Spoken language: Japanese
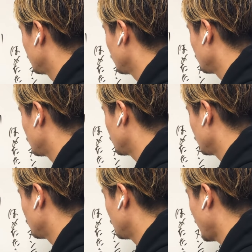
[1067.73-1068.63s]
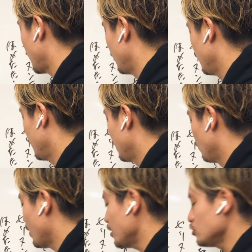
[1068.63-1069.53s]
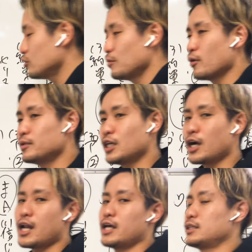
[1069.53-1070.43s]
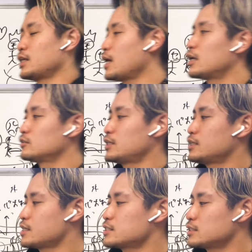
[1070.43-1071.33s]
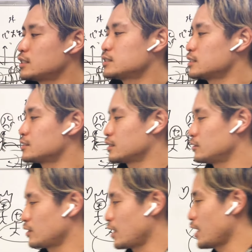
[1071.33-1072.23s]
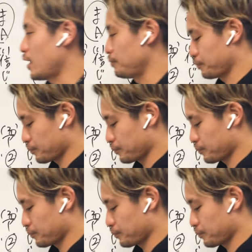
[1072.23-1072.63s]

途中で、悪い夢を見たからやったら具体的じゃなさすぎるから、